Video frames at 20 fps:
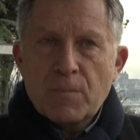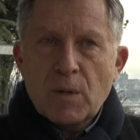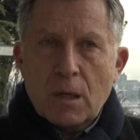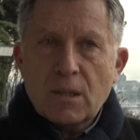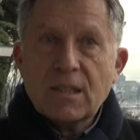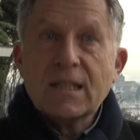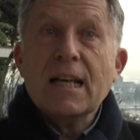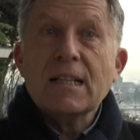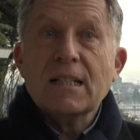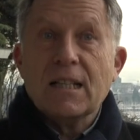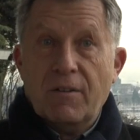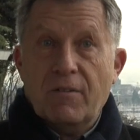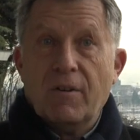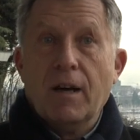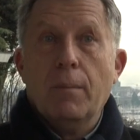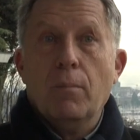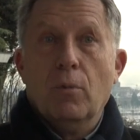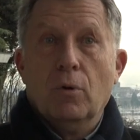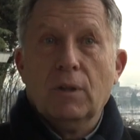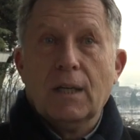ça, c'est
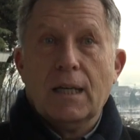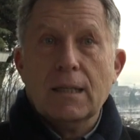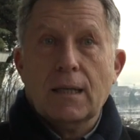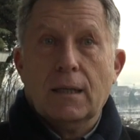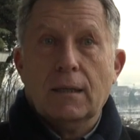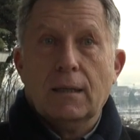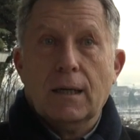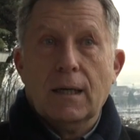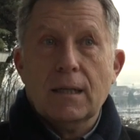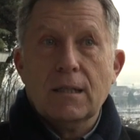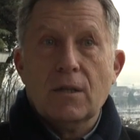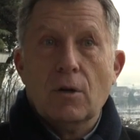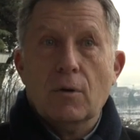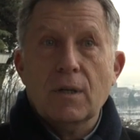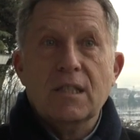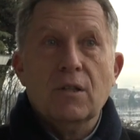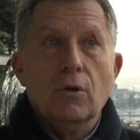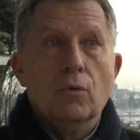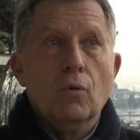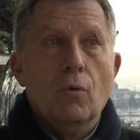vraiment très intéressant.
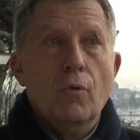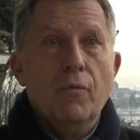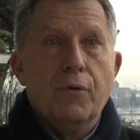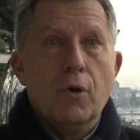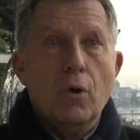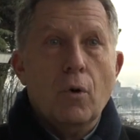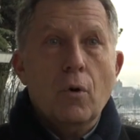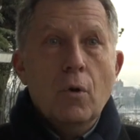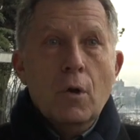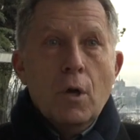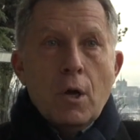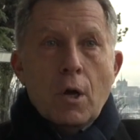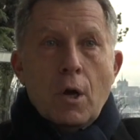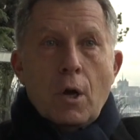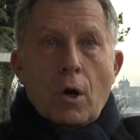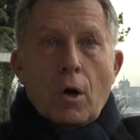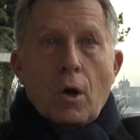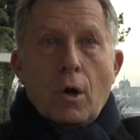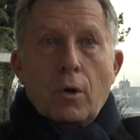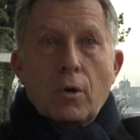Il se trouve que
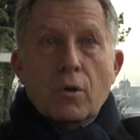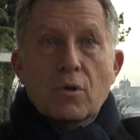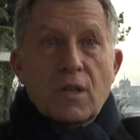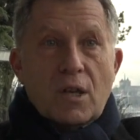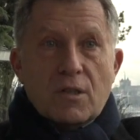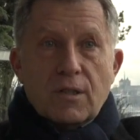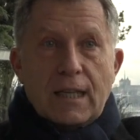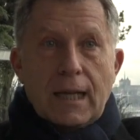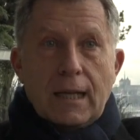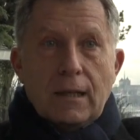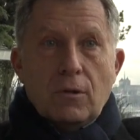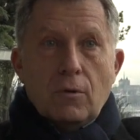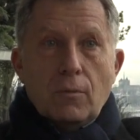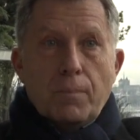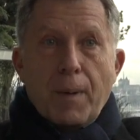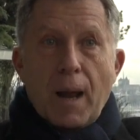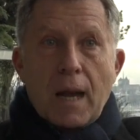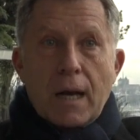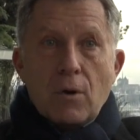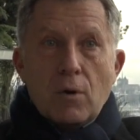euh, nos ancêtres du
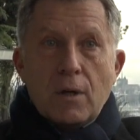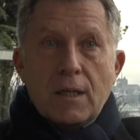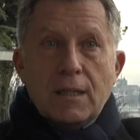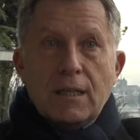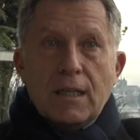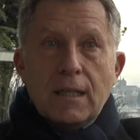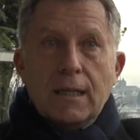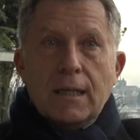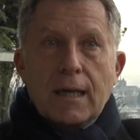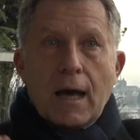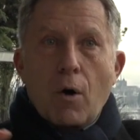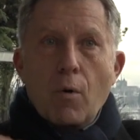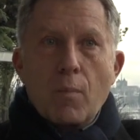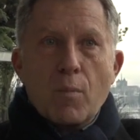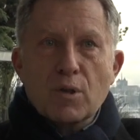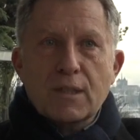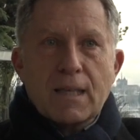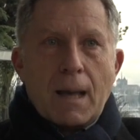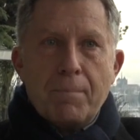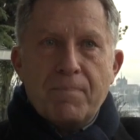paléolithique, à
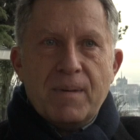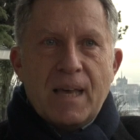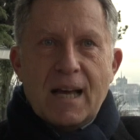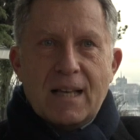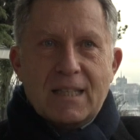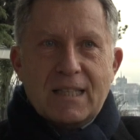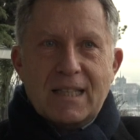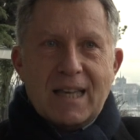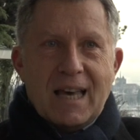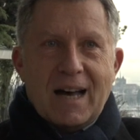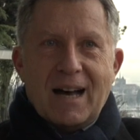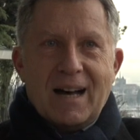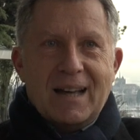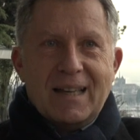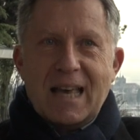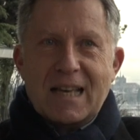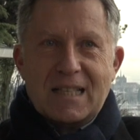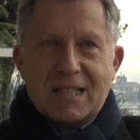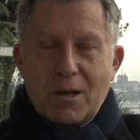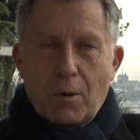Homo sapiens, il y,
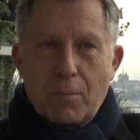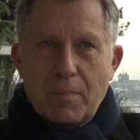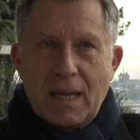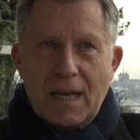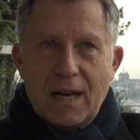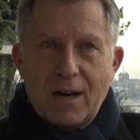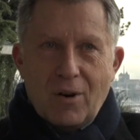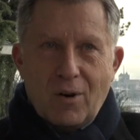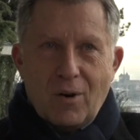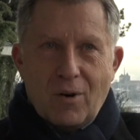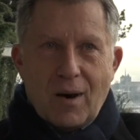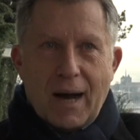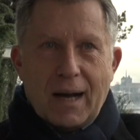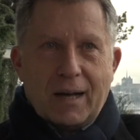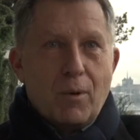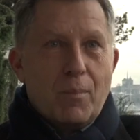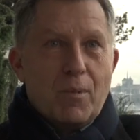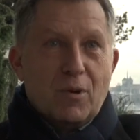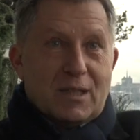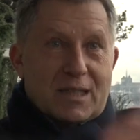a, 100 000 ans, a
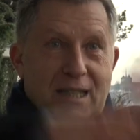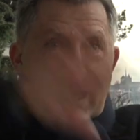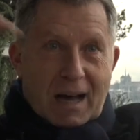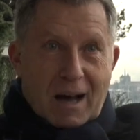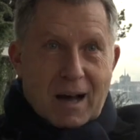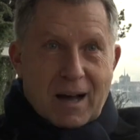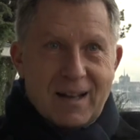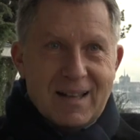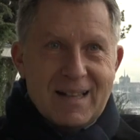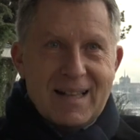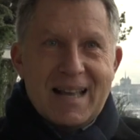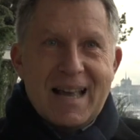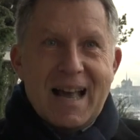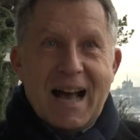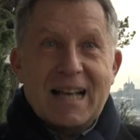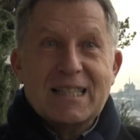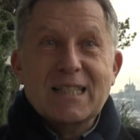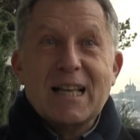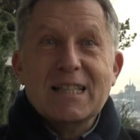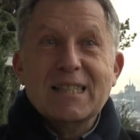commencé à,
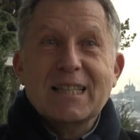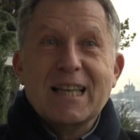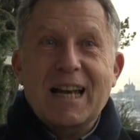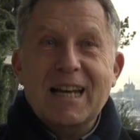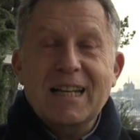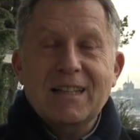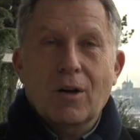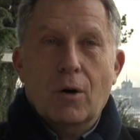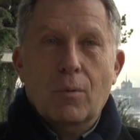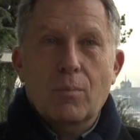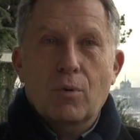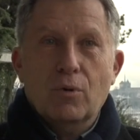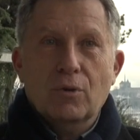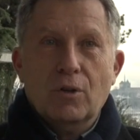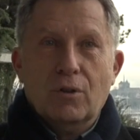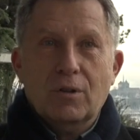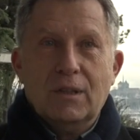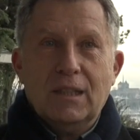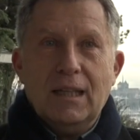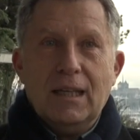s'installer dans le monde
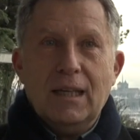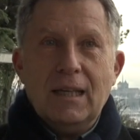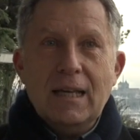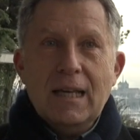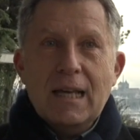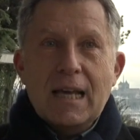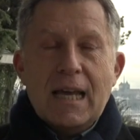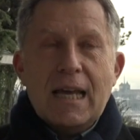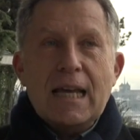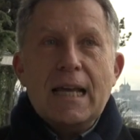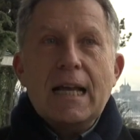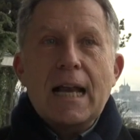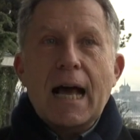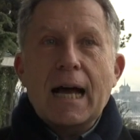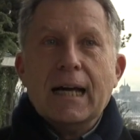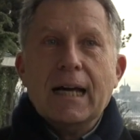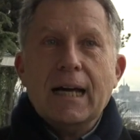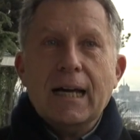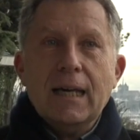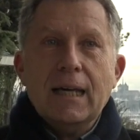entier. Et il a
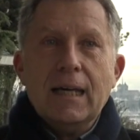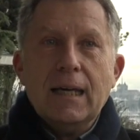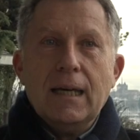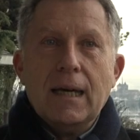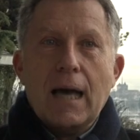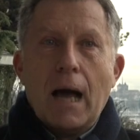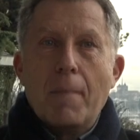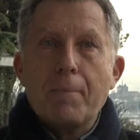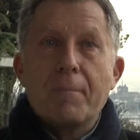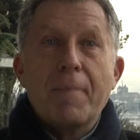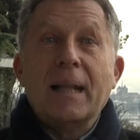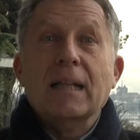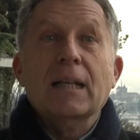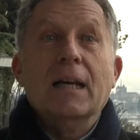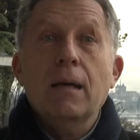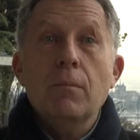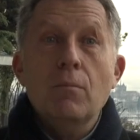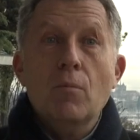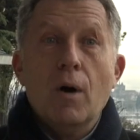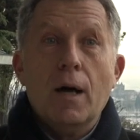créé un
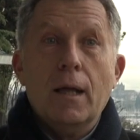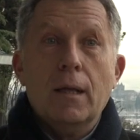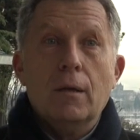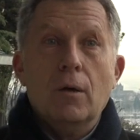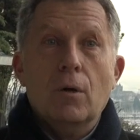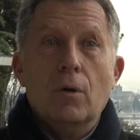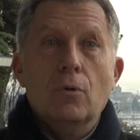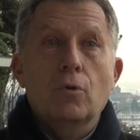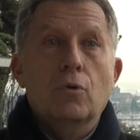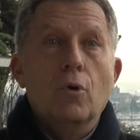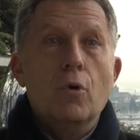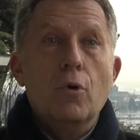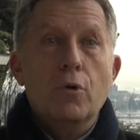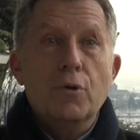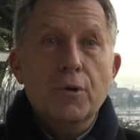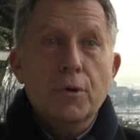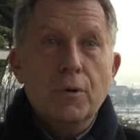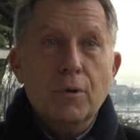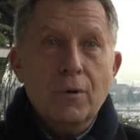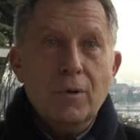patrimoine de
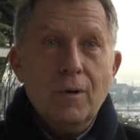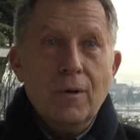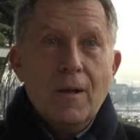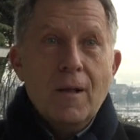lieux,